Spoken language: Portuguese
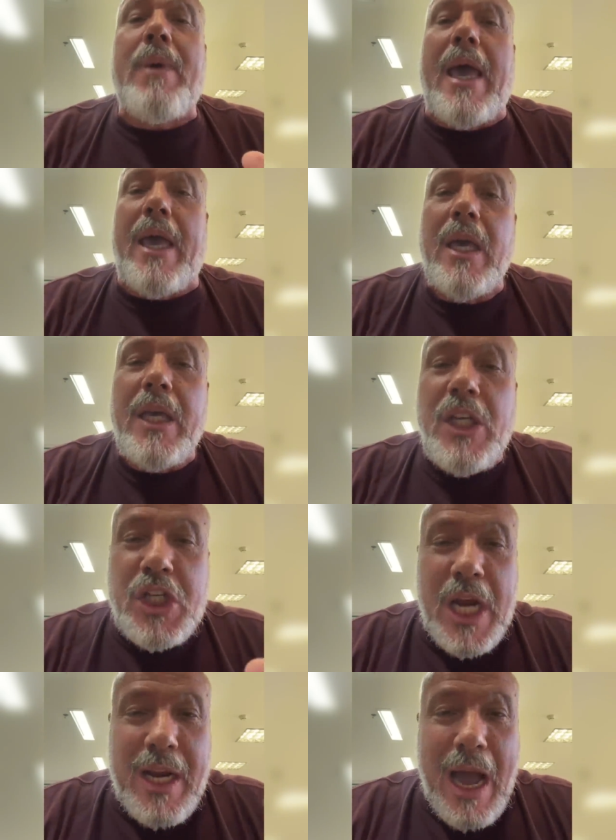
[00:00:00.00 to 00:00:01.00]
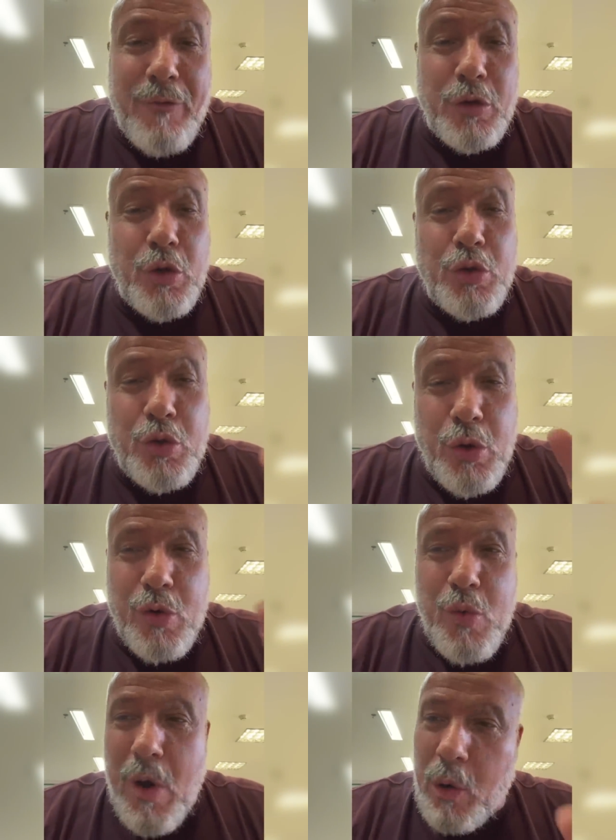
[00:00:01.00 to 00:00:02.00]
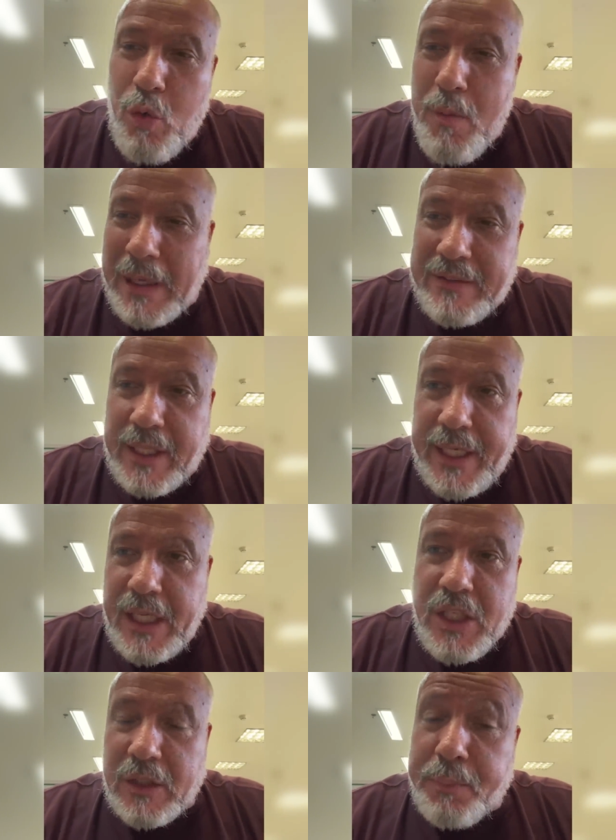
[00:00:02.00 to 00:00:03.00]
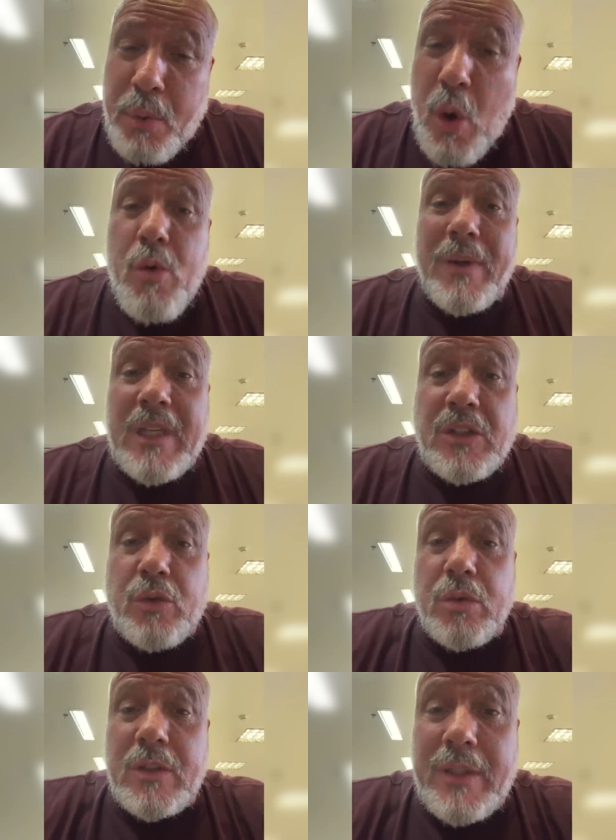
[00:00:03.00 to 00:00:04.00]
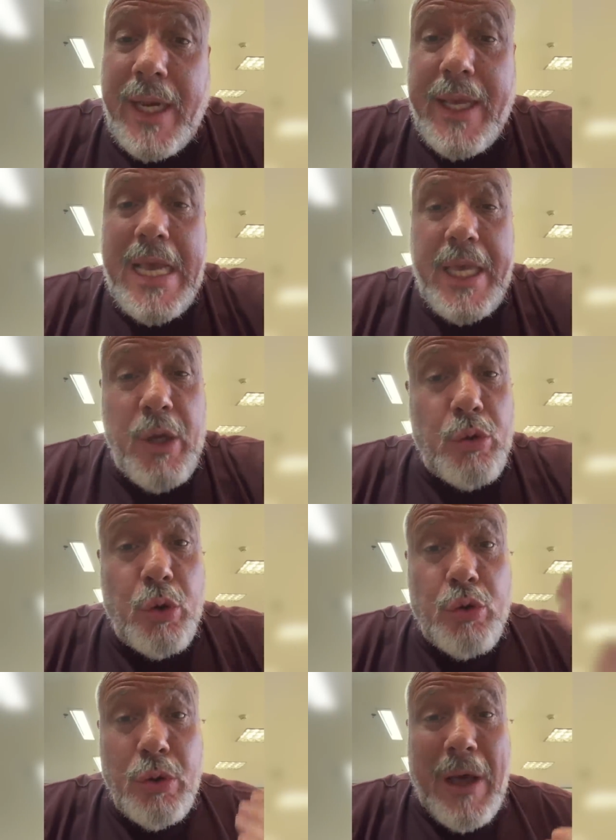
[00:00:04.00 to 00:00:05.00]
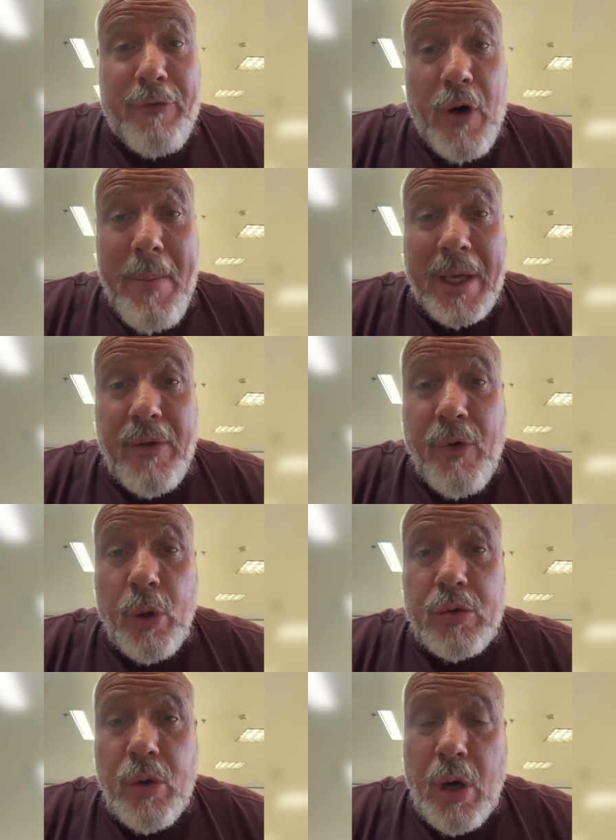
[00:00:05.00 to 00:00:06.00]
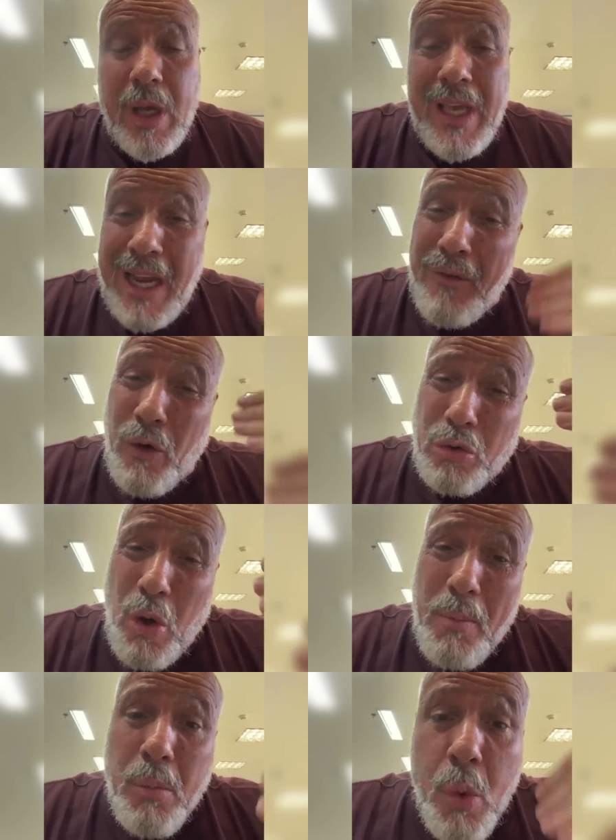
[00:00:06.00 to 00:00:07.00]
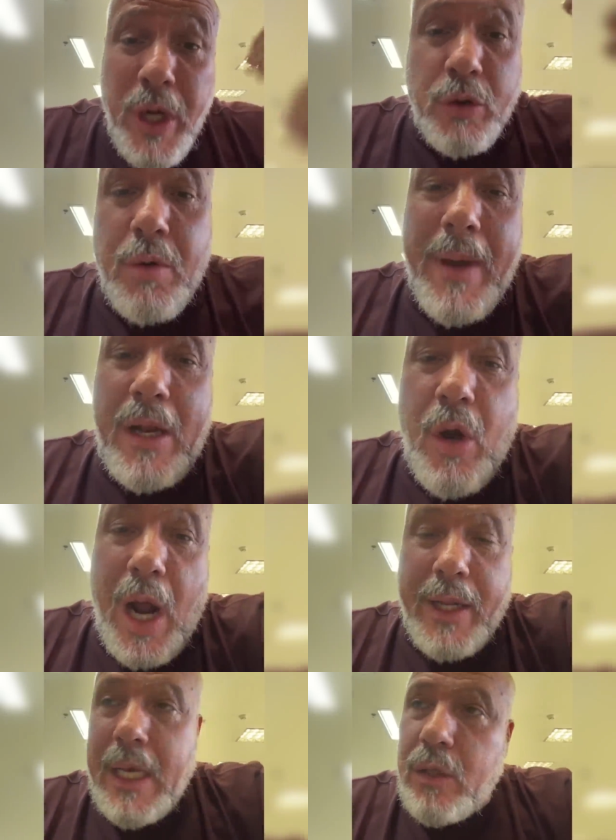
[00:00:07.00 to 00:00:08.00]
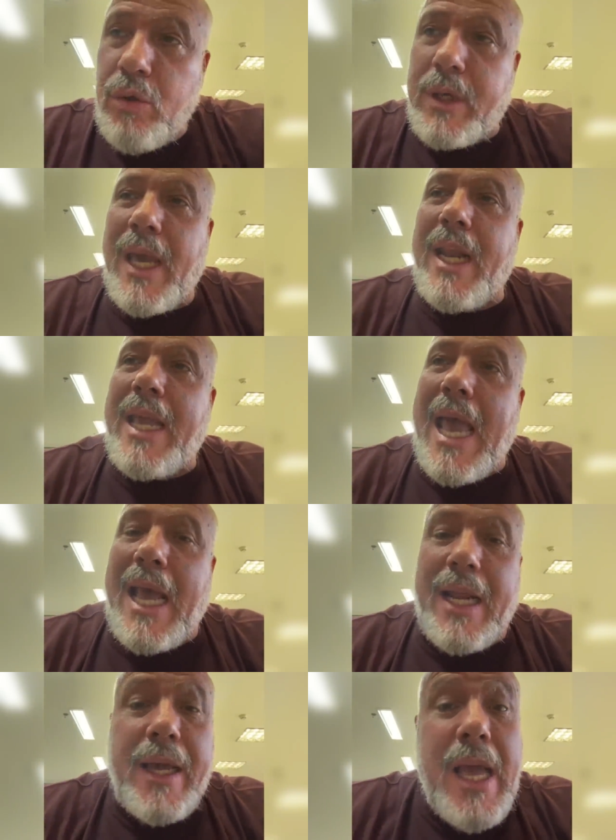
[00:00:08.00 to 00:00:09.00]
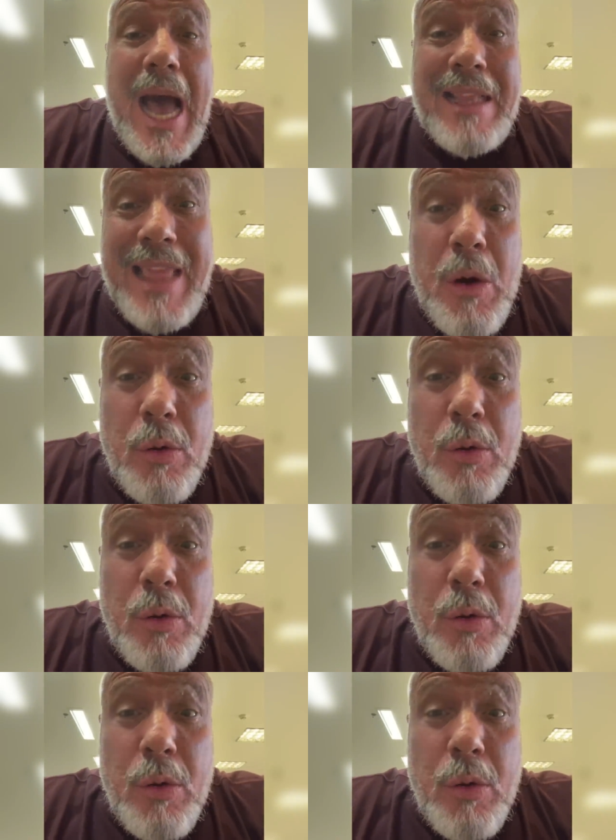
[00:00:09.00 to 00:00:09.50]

é, enxergava o Dudu com algumas críticas por algumas atitudes dele. E o Dudu, da forma que voltou, ele voltou muito melhor do que ele era, até